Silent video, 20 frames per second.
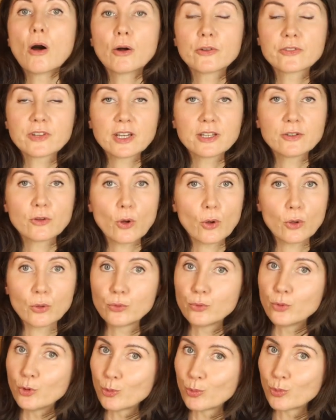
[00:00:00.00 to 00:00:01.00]

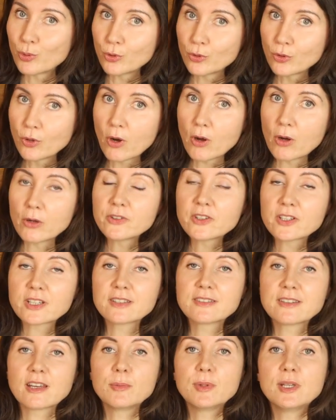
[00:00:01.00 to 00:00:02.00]
entraînant une plus grande
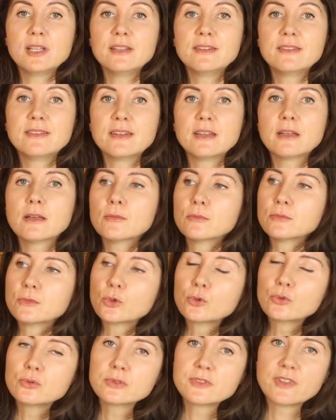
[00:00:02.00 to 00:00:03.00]
irritabilité
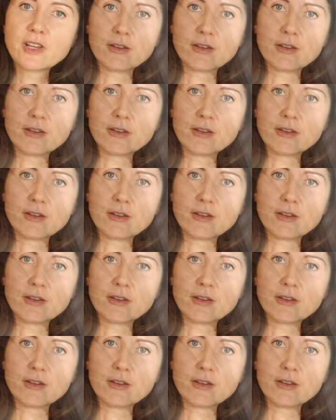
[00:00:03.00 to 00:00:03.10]
ou